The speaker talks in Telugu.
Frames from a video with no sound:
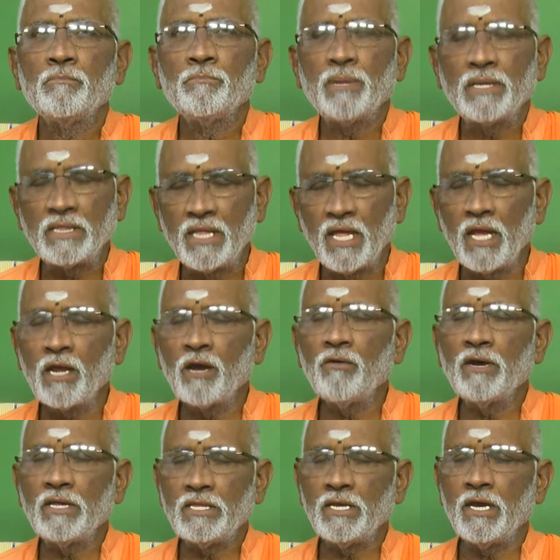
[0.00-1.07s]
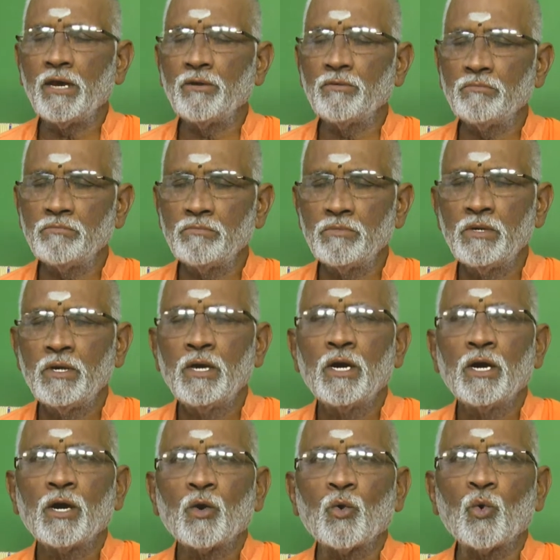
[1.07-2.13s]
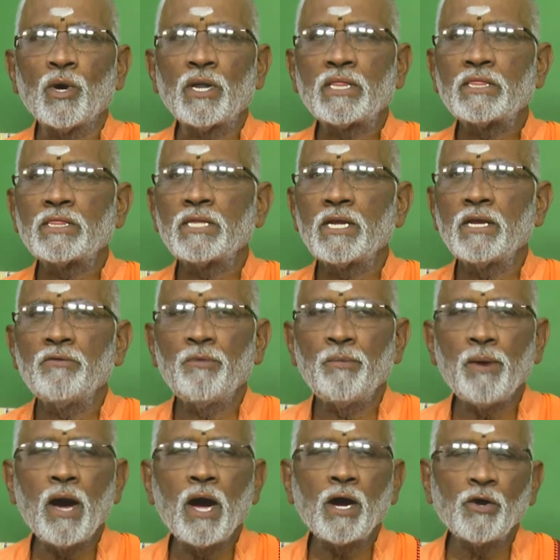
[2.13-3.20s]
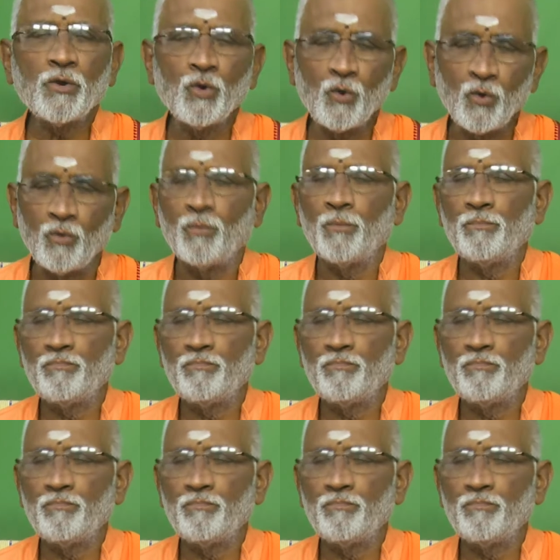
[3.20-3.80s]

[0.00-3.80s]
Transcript: పద్నాలుగవ అధ్యాయం గుణత్రయ విభాగ యోగం